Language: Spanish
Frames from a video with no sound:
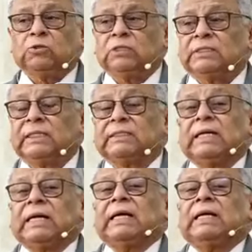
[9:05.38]
se
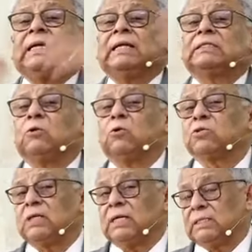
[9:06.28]
exageran las
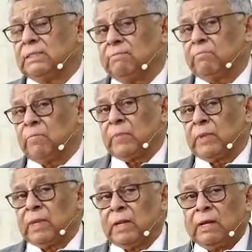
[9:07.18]
cosas
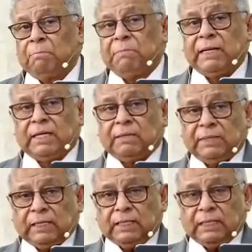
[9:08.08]
para que
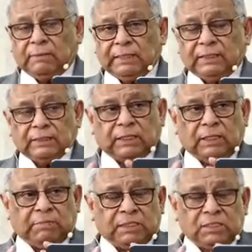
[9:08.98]
verdaderamente se
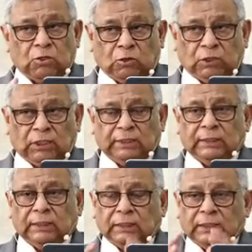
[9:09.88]
dimensionen
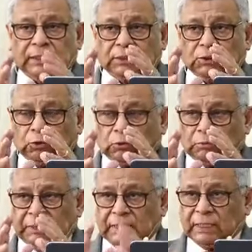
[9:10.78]
en su
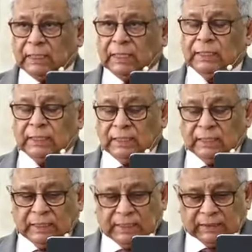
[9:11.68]

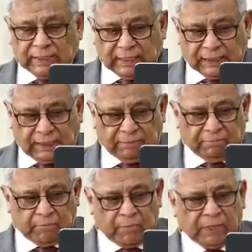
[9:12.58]
medida exacta.
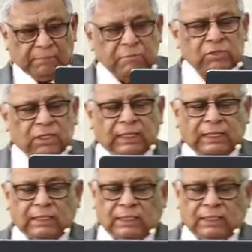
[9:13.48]
Vamos adelante.